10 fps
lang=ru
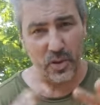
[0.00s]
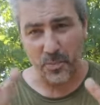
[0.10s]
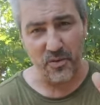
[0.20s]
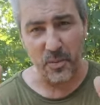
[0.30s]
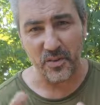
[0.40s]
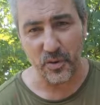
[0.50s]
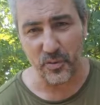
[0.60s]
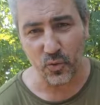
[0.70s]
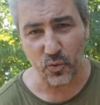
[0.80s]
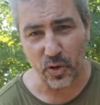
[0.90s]
там, а
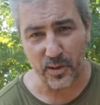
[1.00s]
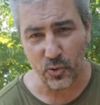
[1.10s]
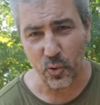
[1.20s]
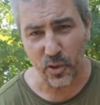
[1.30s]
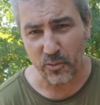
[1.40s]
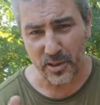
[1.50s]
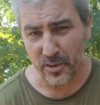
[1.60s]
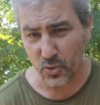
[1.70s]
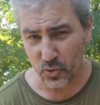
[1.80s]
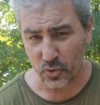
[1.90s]
возьмут в котел вас,
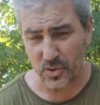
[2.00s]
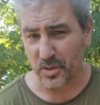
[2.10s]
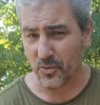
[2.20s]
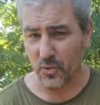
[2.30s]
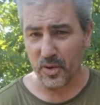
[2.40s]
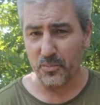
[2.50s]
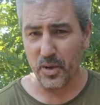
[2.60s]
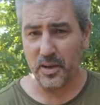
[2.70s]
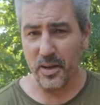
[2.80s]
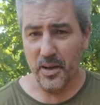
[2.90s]
еще что-то такое. Ребят,